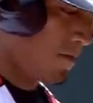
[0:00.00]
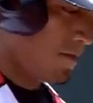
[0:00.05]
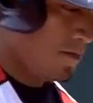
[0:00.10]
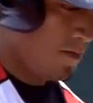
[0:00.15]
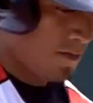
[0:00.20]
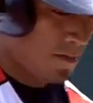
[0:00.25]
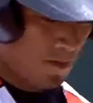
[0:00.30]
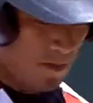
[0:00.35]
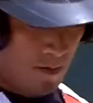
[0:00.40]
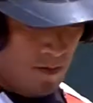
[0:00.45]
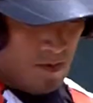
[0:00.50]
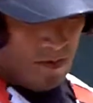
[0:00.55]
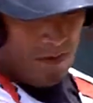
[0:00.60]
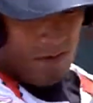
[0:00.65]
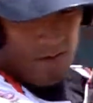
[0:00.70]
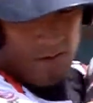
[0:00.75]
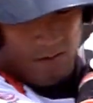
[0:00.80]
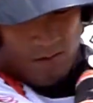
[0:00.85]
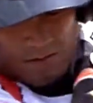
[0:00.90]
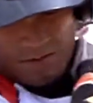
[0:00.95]
打交轮
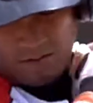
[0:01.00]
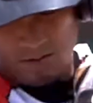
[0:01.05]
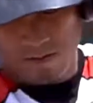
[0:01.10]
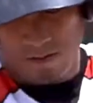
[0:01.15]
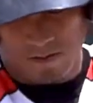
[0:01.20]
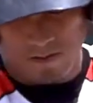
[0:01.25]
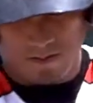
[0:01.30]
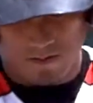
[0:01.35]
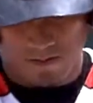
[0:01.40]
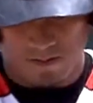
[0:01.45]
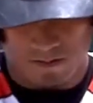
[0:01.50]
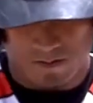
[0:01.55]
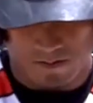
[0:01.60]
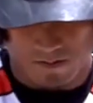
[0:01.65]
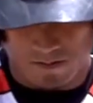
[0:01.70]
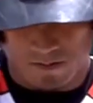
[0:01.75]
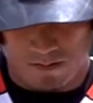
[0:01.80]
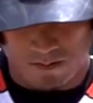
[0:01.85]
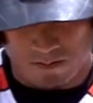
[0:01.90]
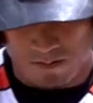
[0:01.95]
到是第三棒
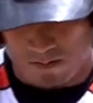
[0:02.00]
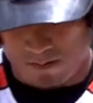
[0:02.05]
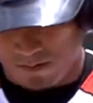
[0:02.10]
的于贤